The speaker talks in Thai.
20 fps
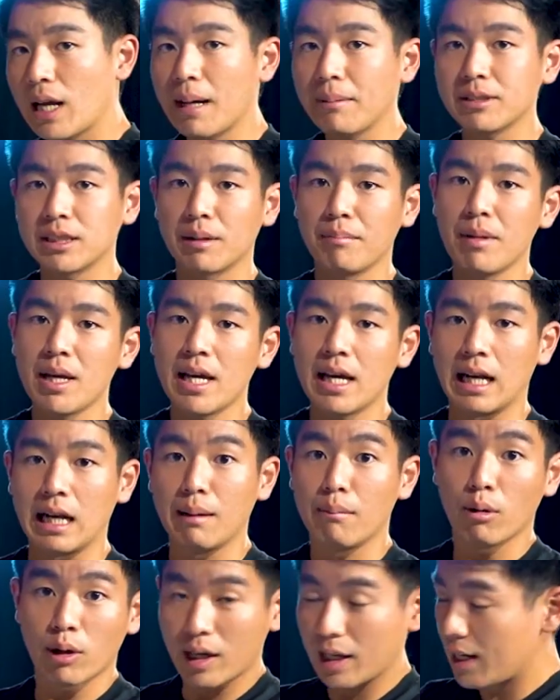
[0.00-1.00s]
แทบจะไม่เห็น
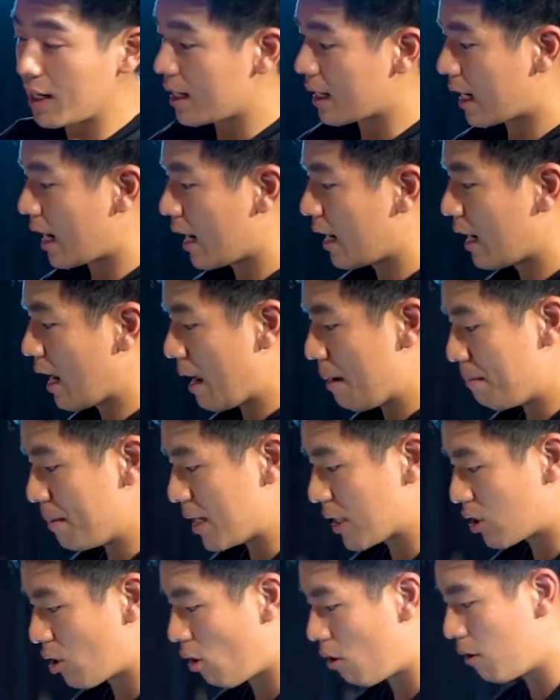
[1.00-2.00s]
Lamborghini คันไหน
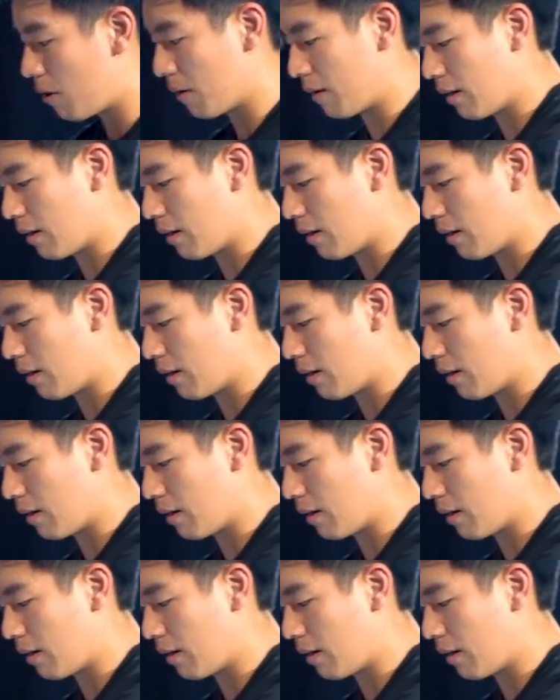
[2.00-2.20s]
มีช่อง